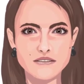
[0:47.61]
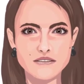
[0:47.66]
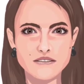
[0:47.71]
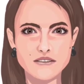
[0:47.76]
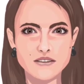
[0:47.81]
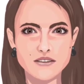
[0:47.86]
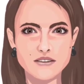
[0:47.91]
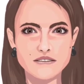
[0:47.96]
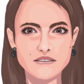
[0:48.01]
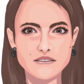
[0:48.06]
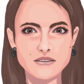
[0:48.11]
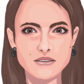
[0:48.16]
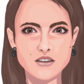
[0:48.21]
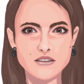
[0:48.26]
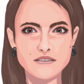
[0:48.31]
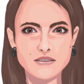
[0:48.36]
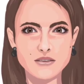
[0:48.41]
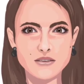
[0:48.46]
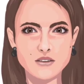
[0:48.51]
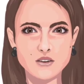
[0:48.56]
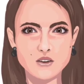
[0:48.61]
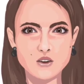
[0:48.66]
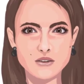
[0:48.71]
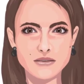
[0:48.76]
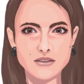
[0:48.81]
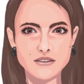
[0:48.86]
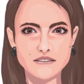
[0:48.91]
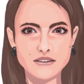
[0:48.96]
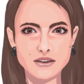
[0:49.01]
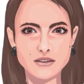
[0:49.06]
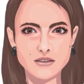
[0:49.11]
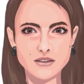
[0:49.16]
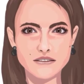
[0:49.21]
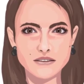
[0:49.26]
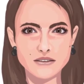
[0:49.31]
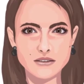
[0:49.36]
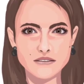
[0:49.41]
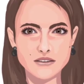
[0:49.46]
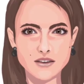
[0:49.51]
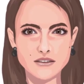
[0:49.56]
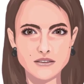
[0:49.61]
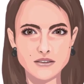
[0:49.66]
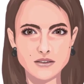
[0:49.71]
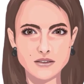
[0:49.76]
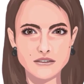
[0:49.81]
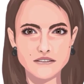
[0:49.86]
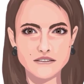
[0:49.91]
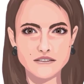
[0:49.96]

Ad esempio, sul mercato sono